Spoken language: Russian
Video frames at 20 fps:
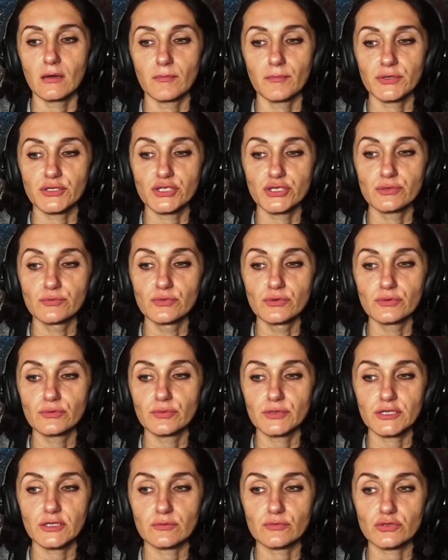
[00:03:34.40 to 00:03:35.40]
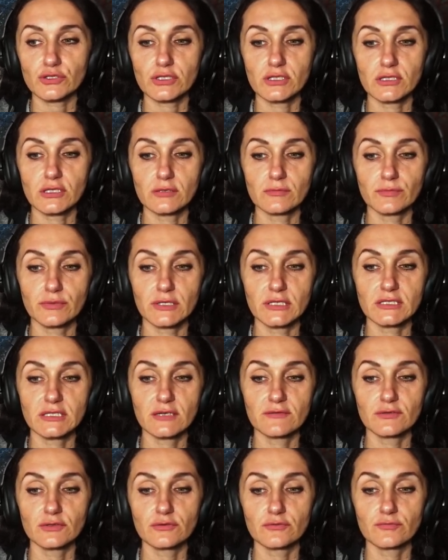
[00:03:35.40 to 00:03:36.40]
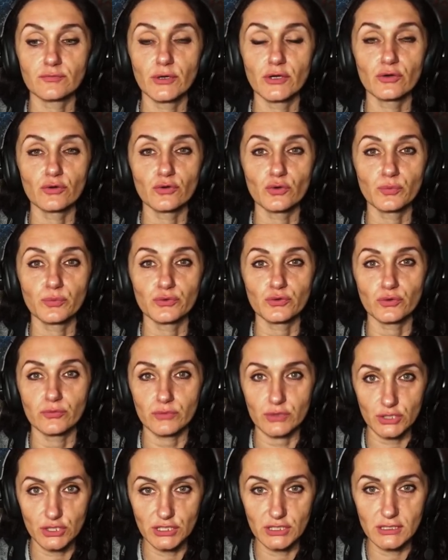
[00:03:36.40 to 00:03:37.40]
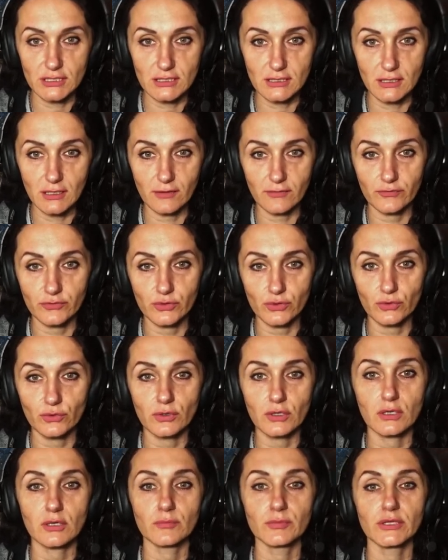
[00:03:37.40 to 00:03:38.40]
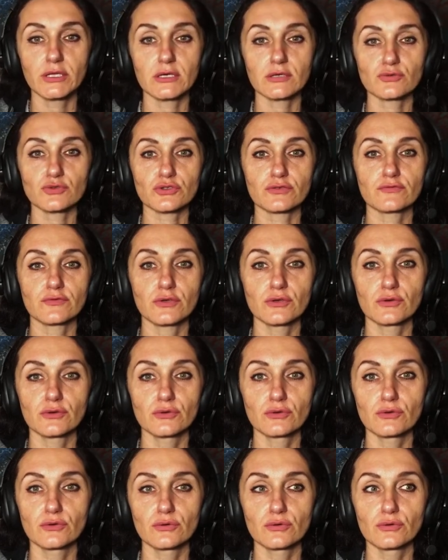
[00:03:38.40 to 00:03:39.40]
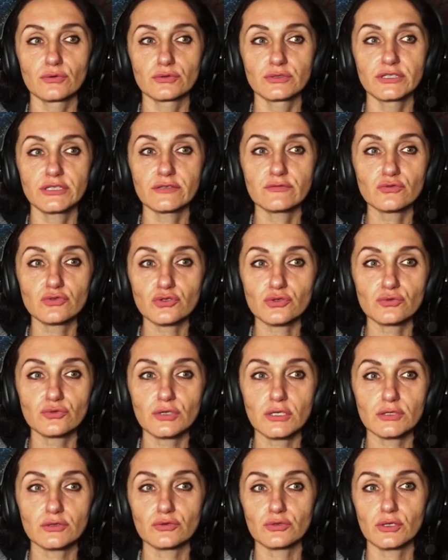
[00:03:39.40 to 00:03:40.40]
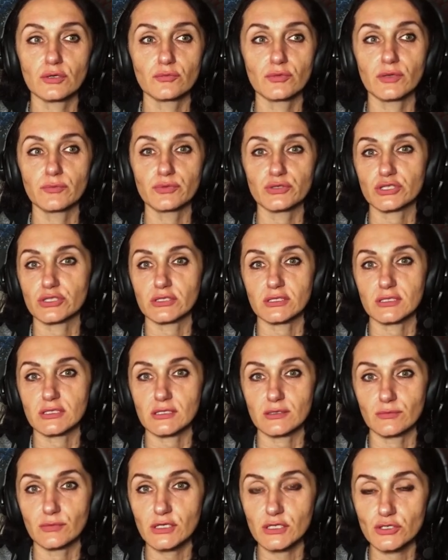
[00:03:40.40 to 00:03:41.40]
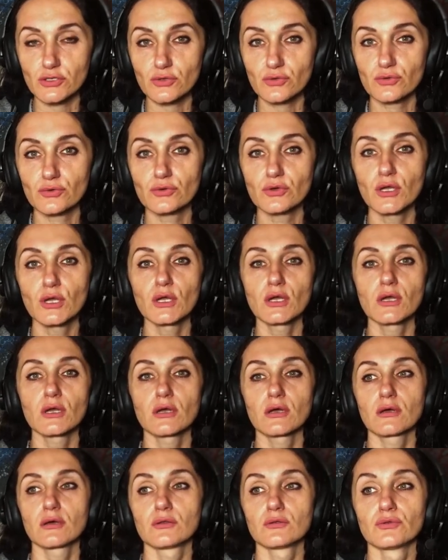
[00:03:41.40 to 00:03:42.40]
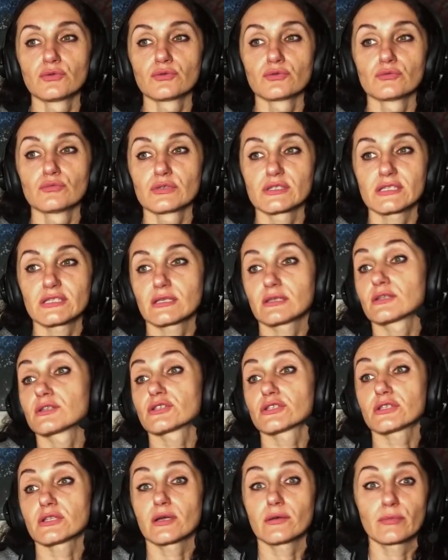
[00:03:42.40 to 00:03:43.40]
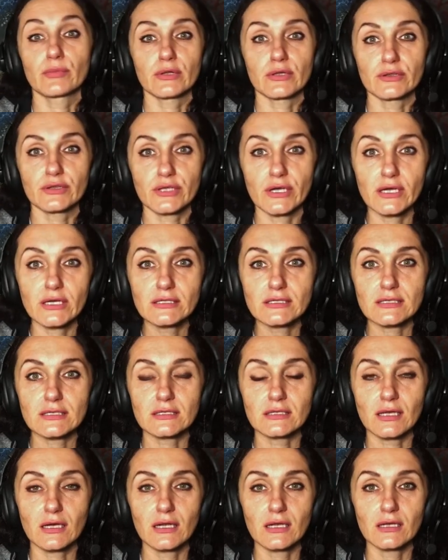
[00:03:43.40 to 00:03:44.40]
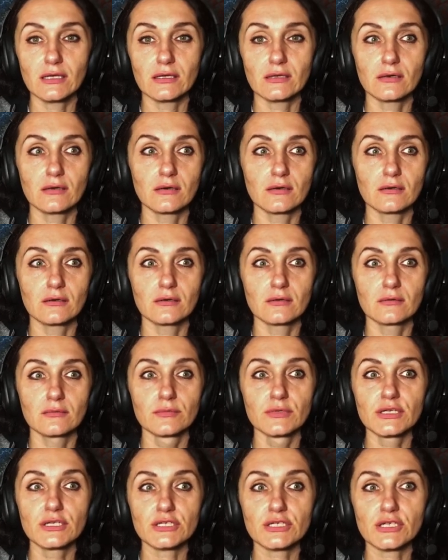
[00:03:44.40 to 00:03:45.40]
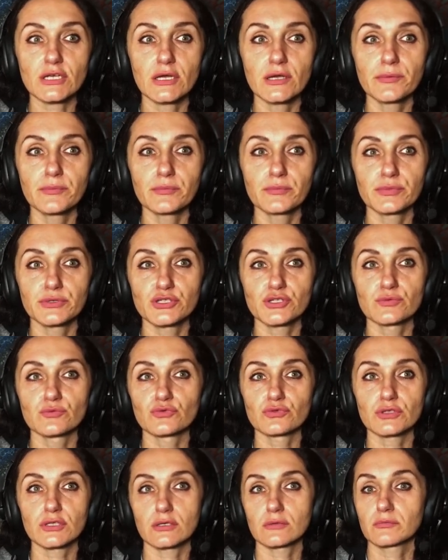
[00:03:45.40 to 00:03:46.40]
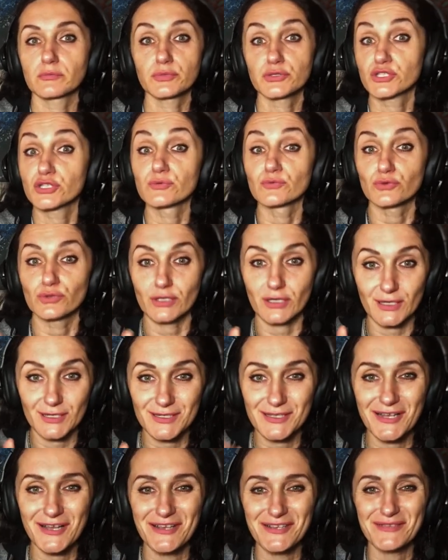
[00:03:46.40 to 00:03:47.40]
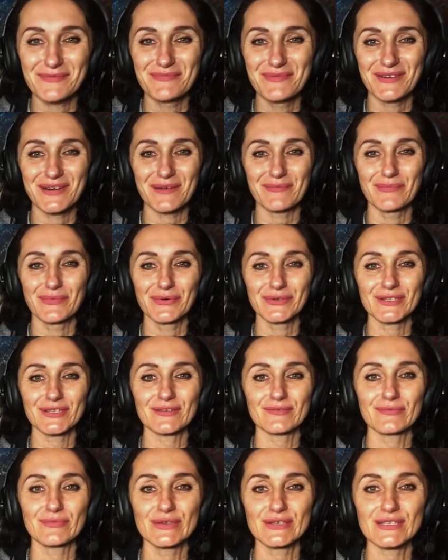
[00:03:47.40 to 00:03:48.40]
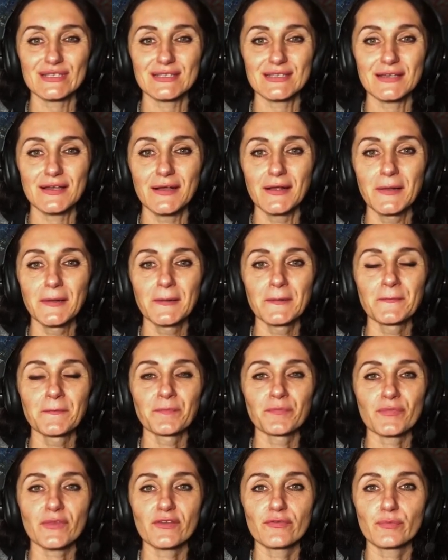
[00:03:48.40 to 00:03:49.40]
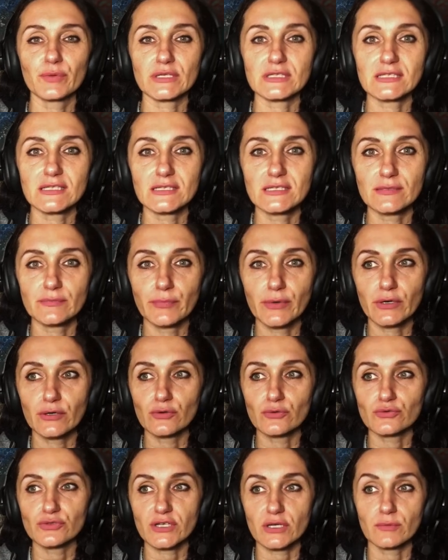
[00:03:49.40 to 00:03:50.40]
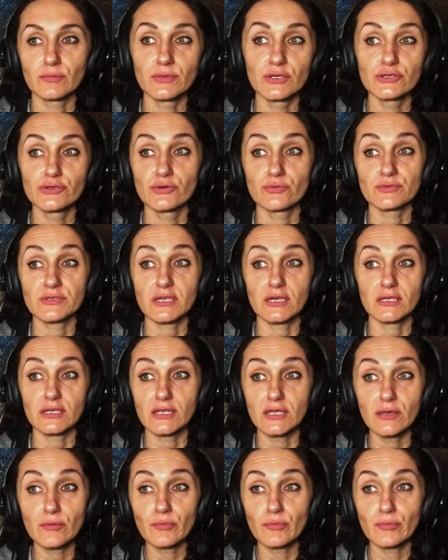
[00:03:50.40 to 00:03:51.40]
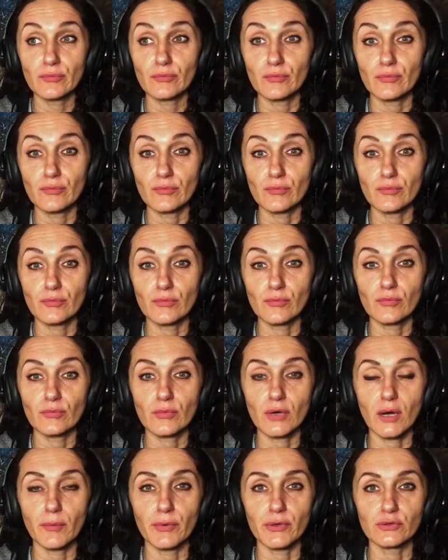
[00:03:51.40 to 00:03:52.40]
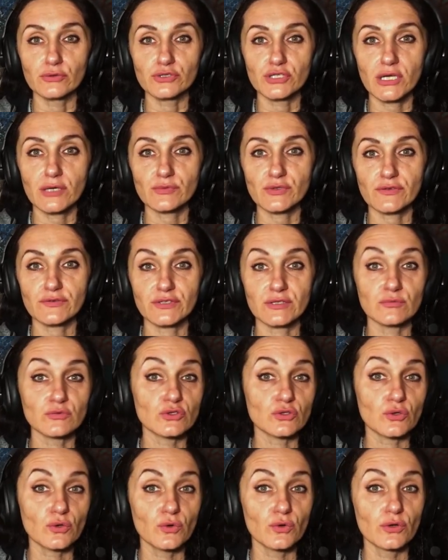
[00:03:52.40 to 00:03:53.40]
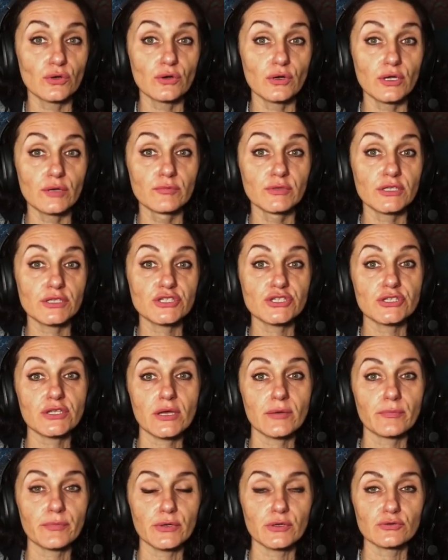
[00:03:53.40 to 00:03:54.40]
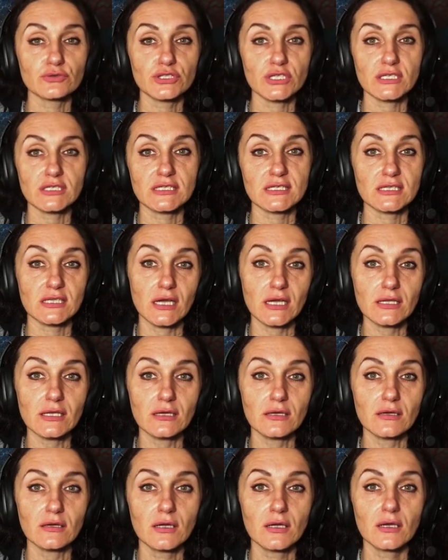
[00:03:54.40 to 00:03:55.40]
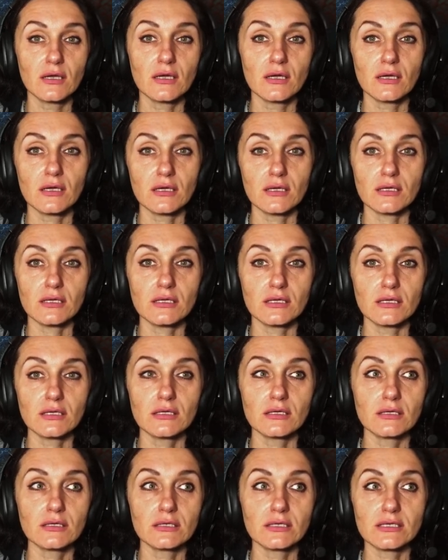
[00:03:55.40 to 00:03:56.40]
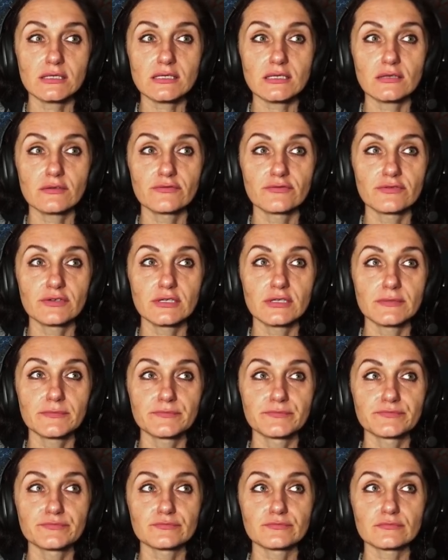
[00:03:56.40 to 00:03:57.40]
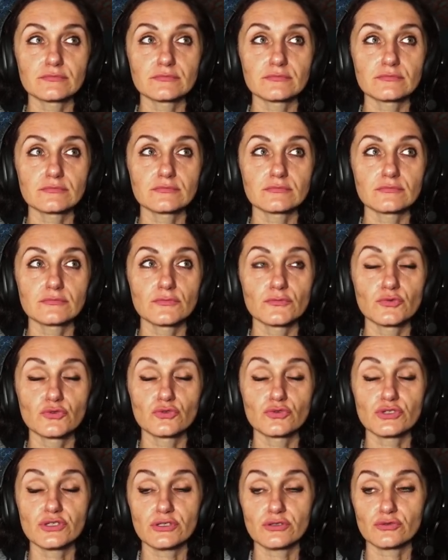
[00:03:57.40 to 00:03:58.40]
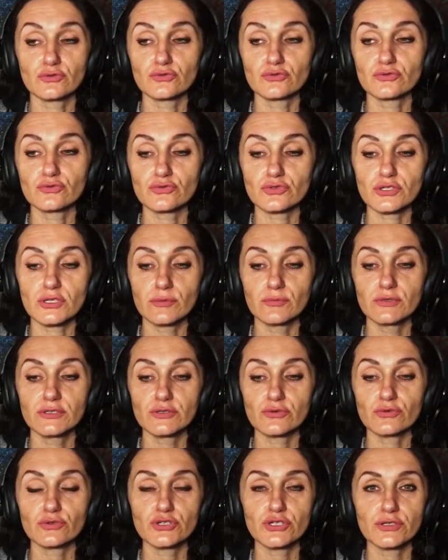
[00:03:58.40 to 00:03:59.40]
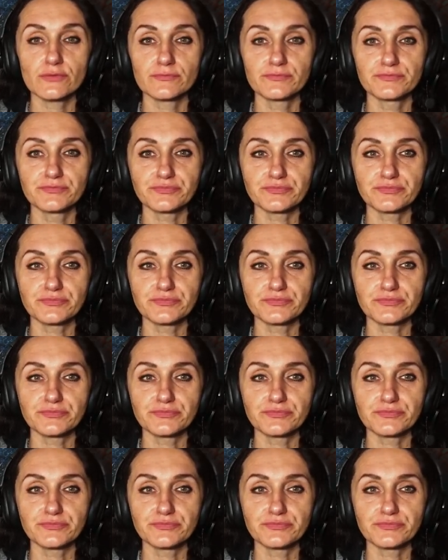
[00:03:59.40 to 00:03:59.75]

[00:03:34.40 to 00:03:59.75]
Почему? Потому что, на, пройдя вот в мою группу номер 6, я вдруг обнаруживаю девушку, которая мне пишет смс -ку. Ну, мы с ней начинаем болтать, и далее э, мы решаем почему-то, почему-то, казалось бы, работать вместе. И в процессе погрузок мы идем за одним, а получаем совсем другое. И мы начинаем получать знания, и если вы... То есть тут нужно быть очень